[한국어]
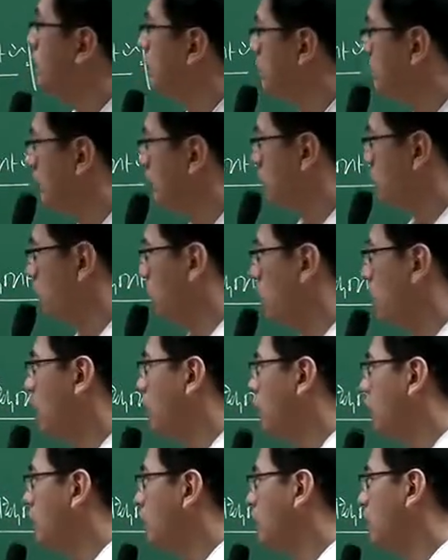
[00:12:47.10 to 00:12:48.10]
할지라도
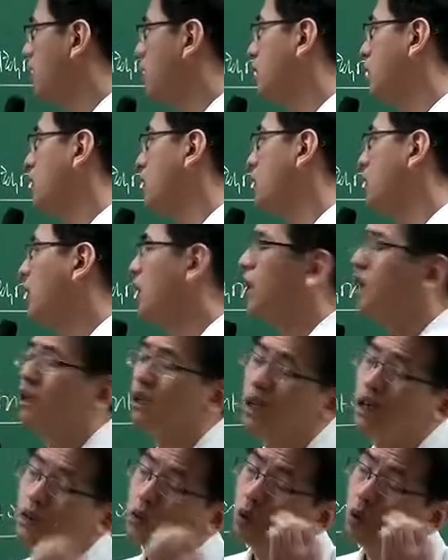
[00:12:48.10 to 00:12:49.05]
이때 있다.